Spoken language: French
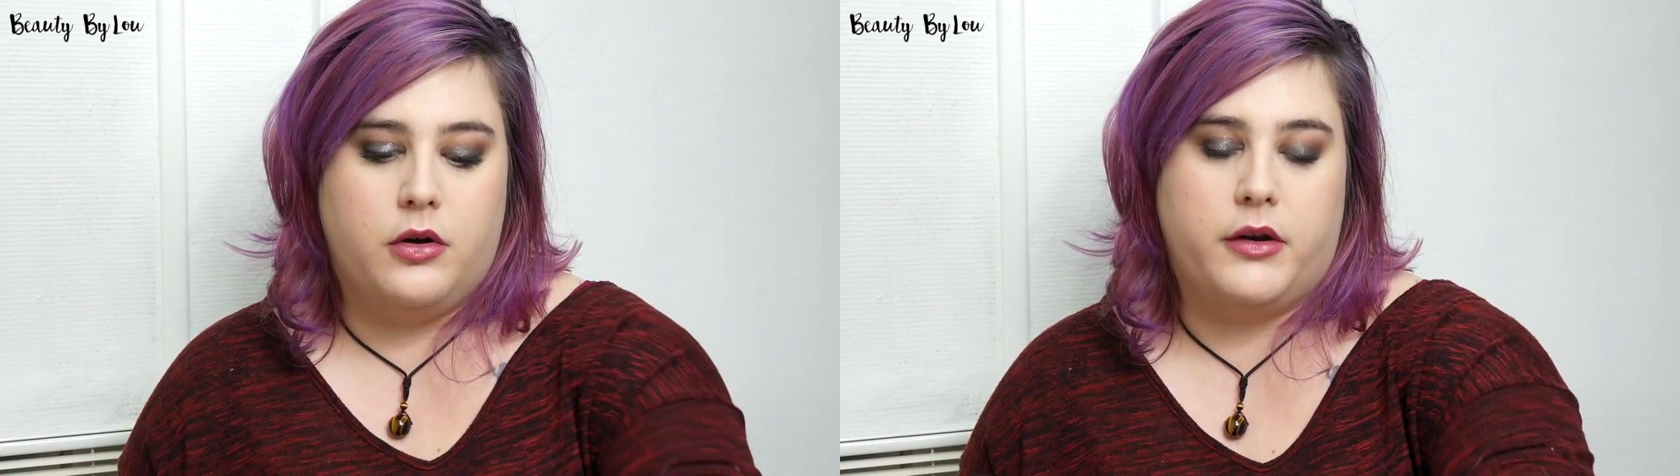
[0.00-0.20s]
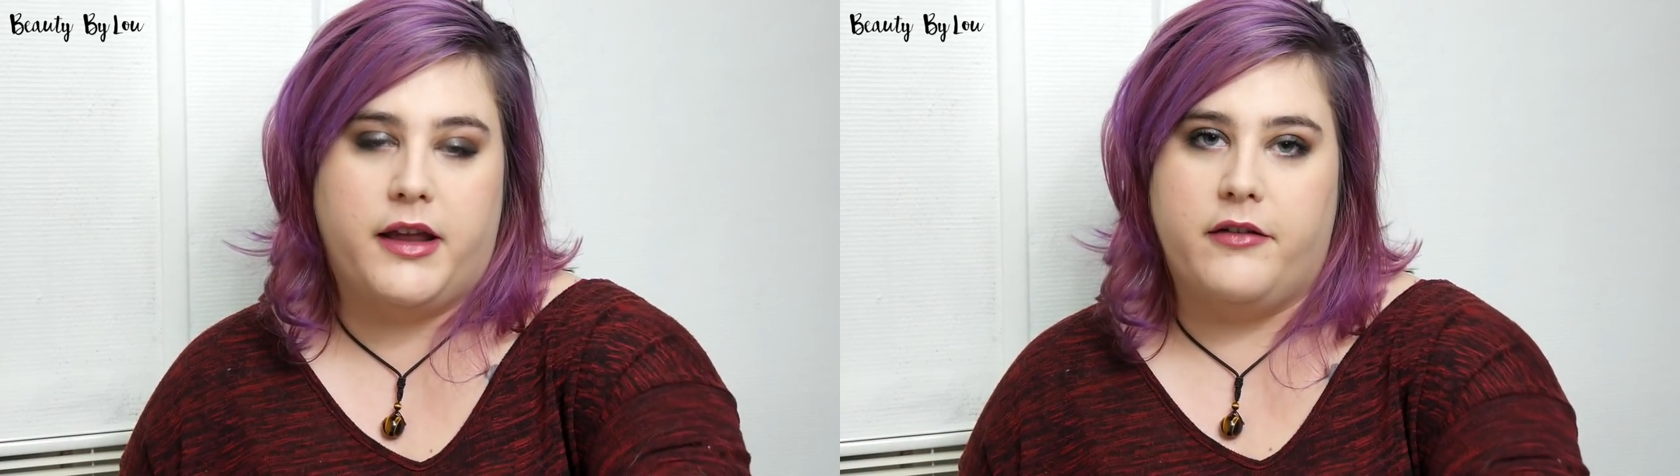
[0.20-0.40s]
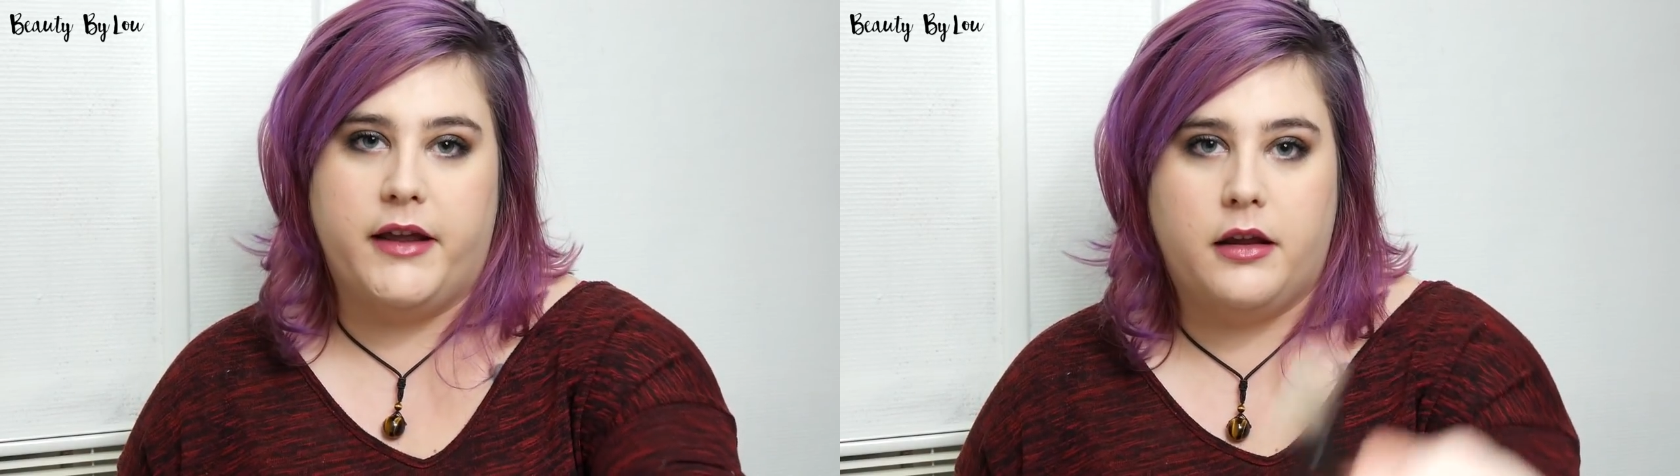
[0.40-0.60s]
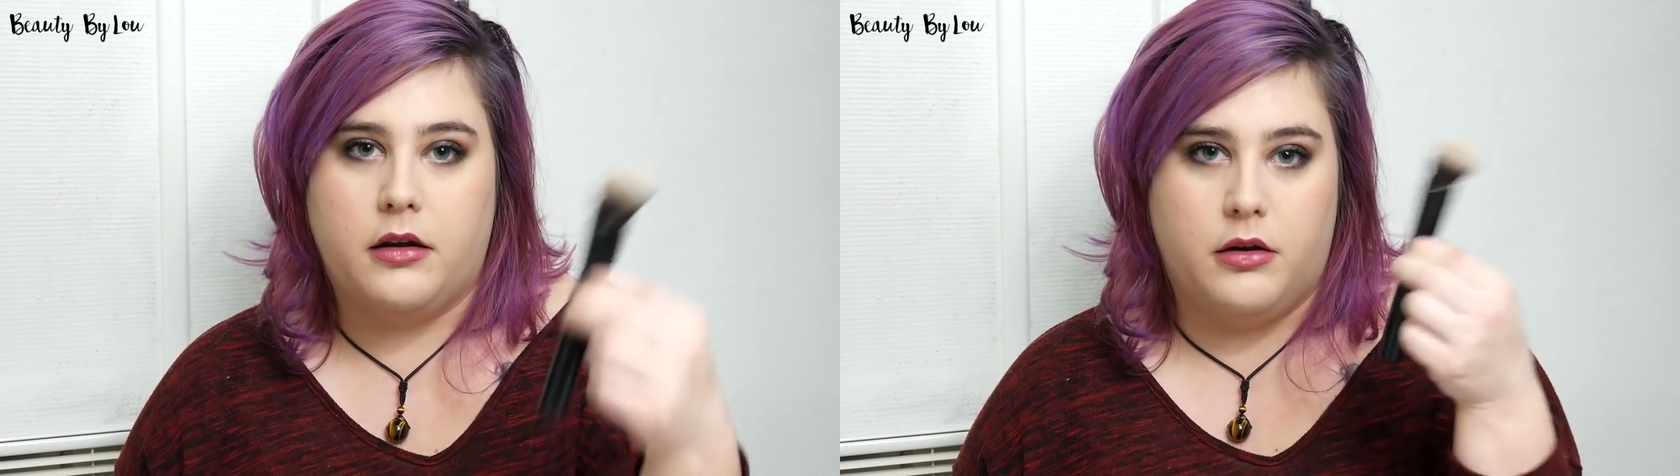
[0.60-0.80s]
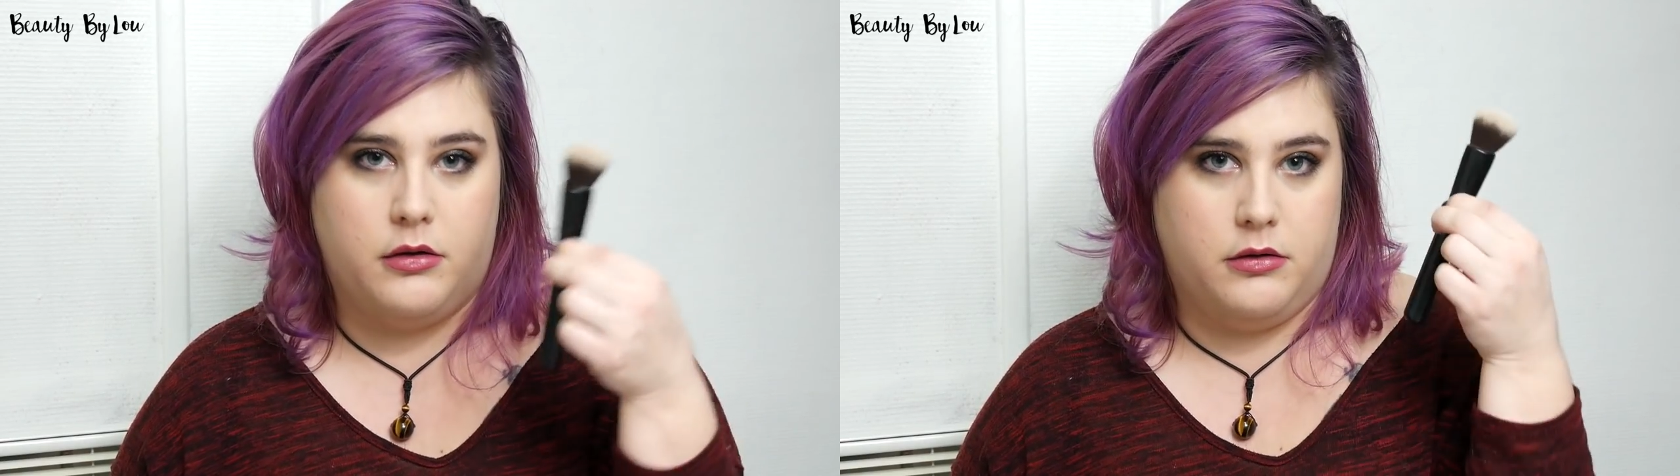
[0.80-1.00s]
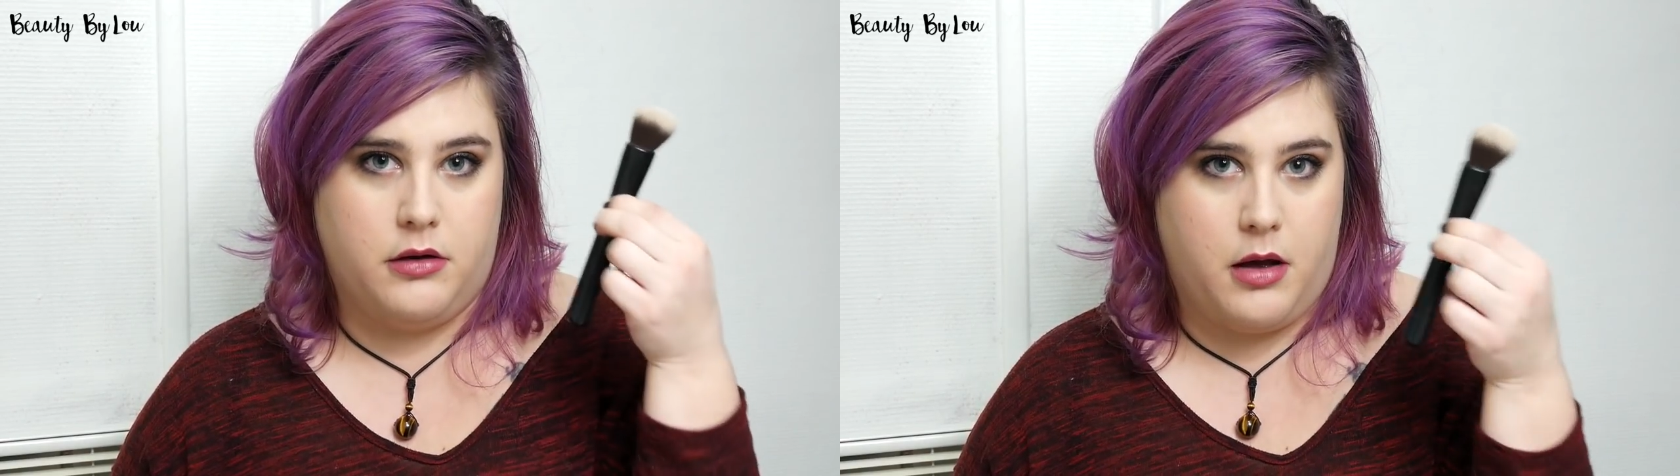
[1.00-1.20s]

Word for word: euh, qu'avec euh,